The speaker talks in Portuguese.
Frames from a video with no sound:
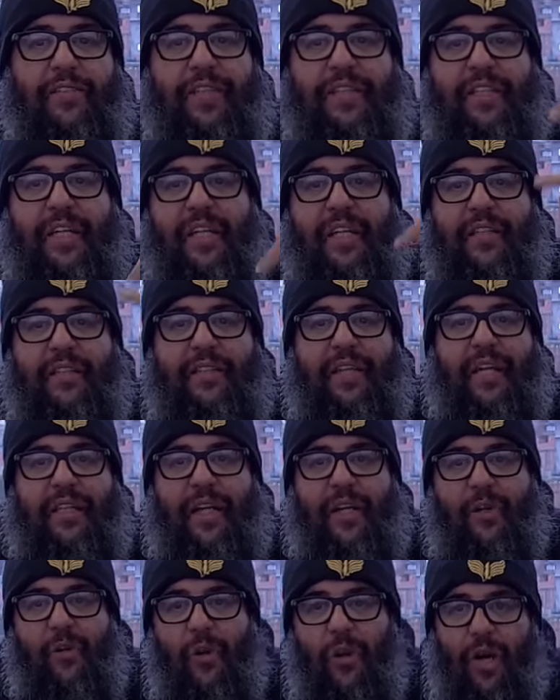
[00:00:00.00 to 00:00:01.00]
que vai ser
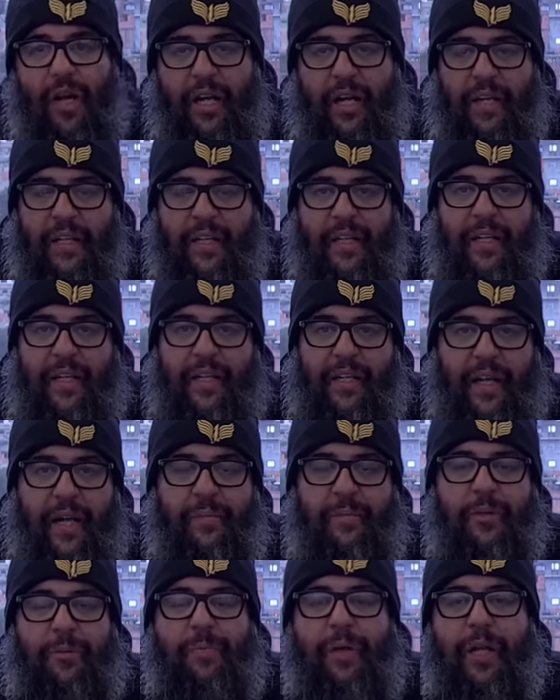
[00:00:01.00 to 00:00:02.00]
relançado agora
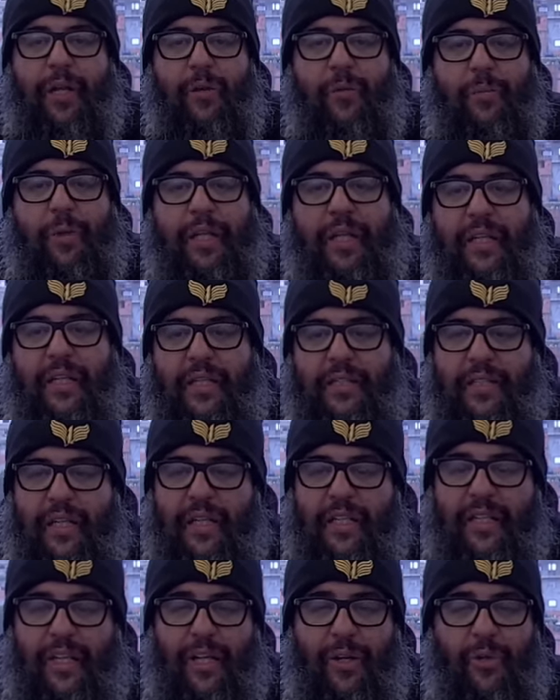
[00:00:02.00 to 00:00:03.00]
né, mano, pela Companhia das
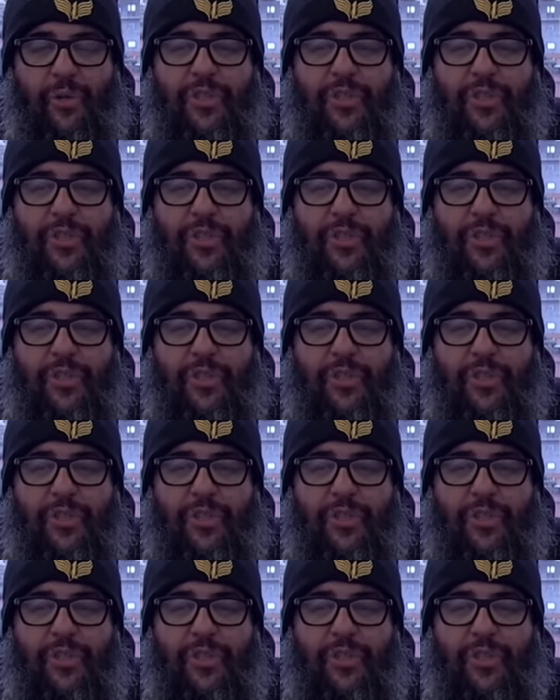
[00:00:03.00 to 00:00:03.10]
Letras.